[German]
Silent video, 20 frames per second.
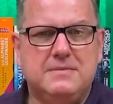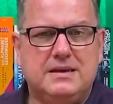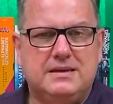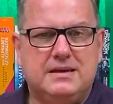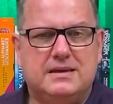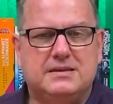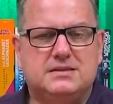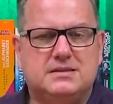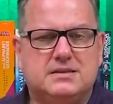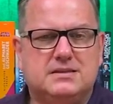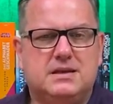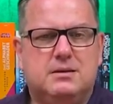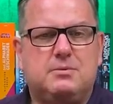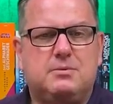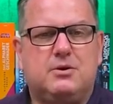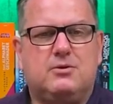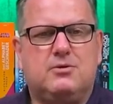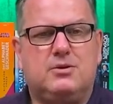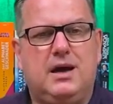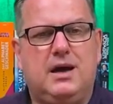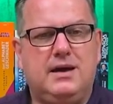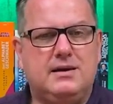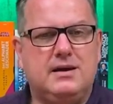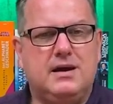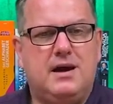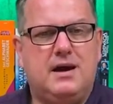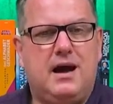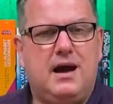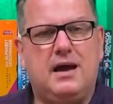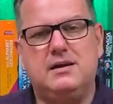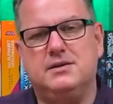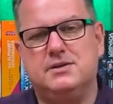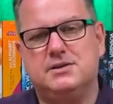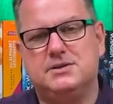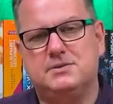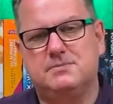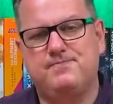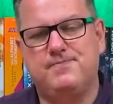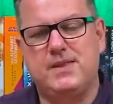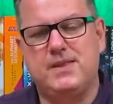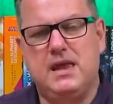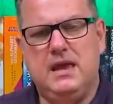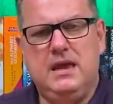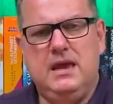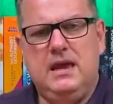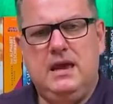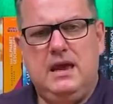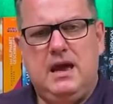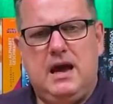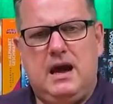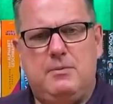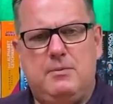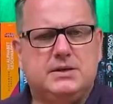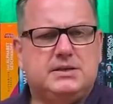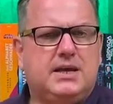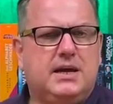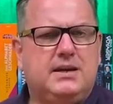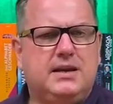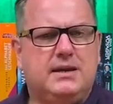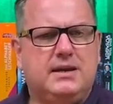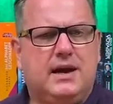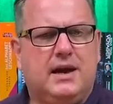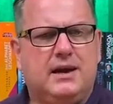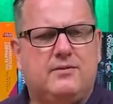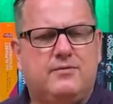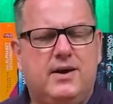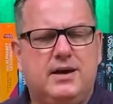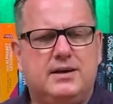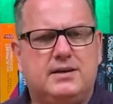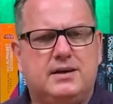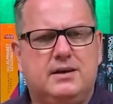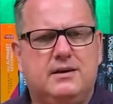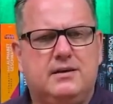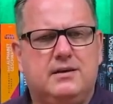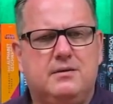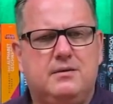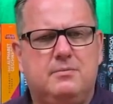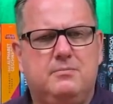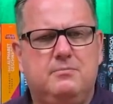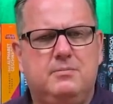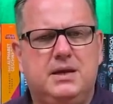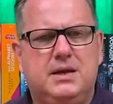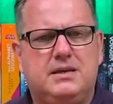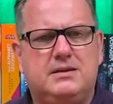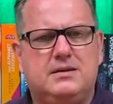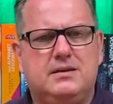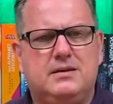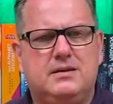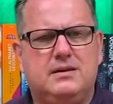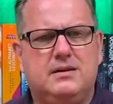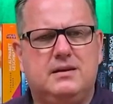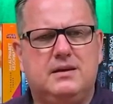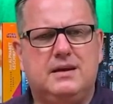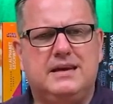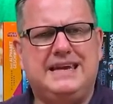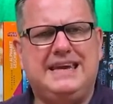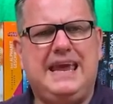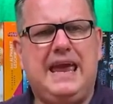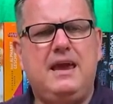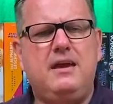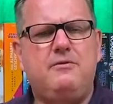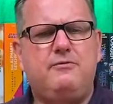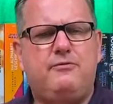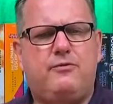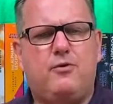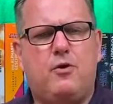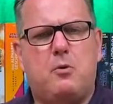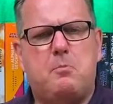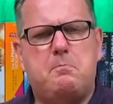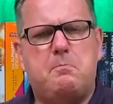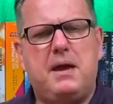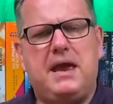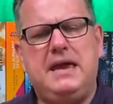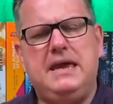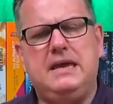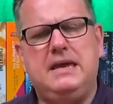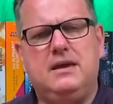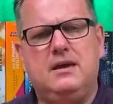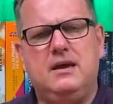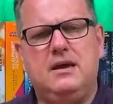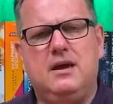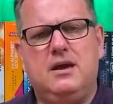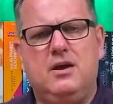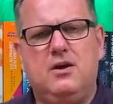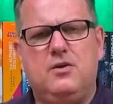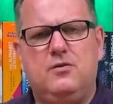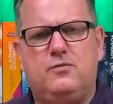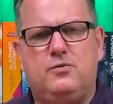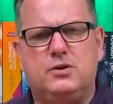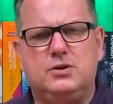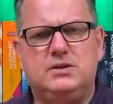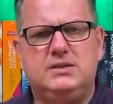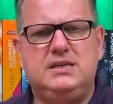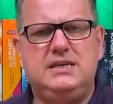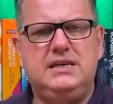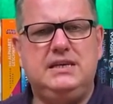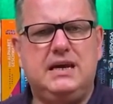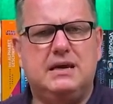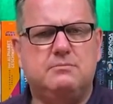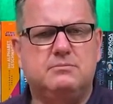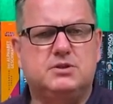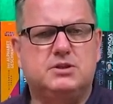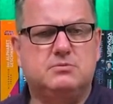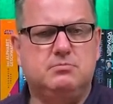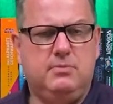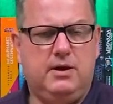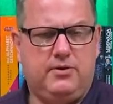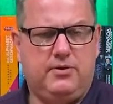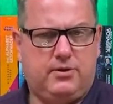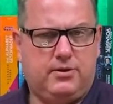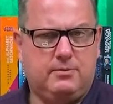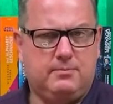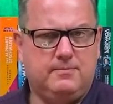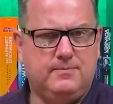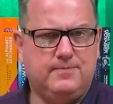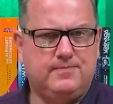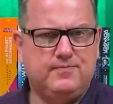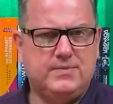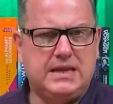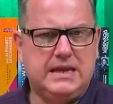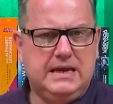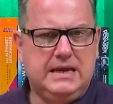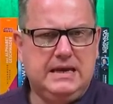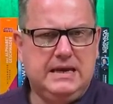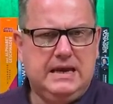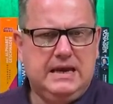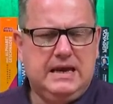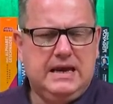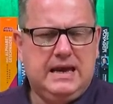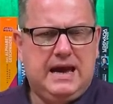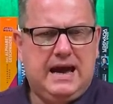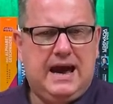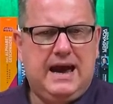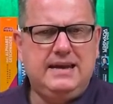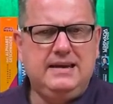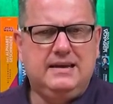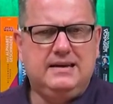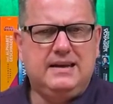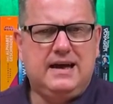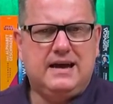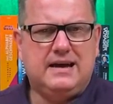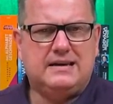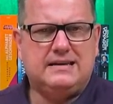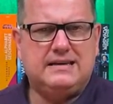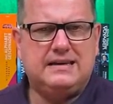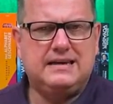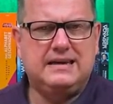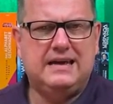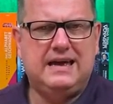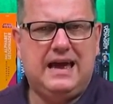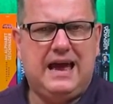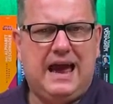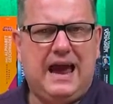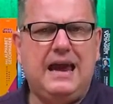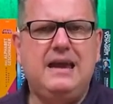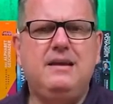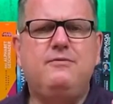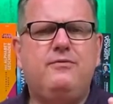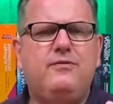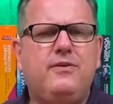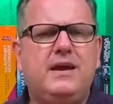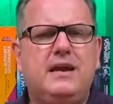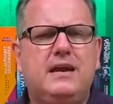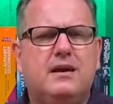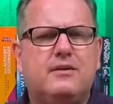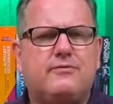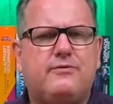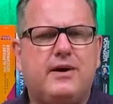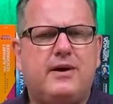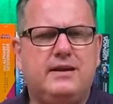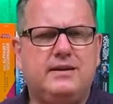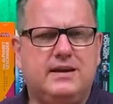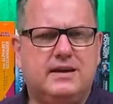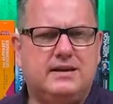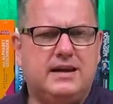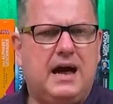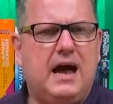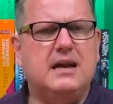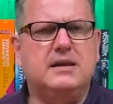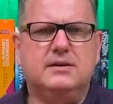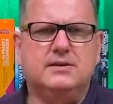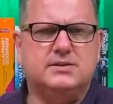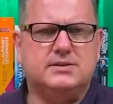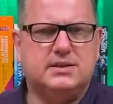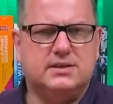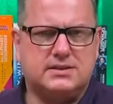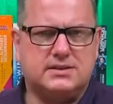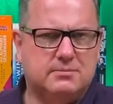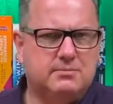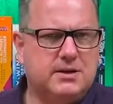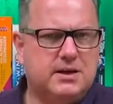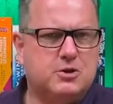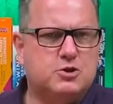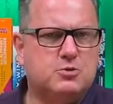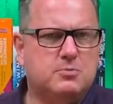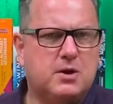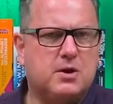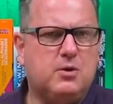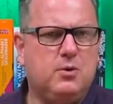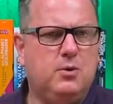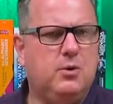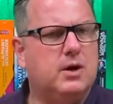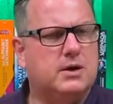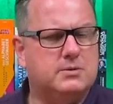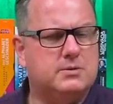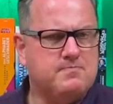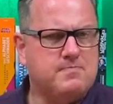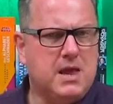Das ist aber auch leider alles. Aber es geht ja direkt weiter mit Gay for Pay von T.M. Smith. Eine Nacht, ein Fehler verändert alles. Das hat man ja schon mal gehört.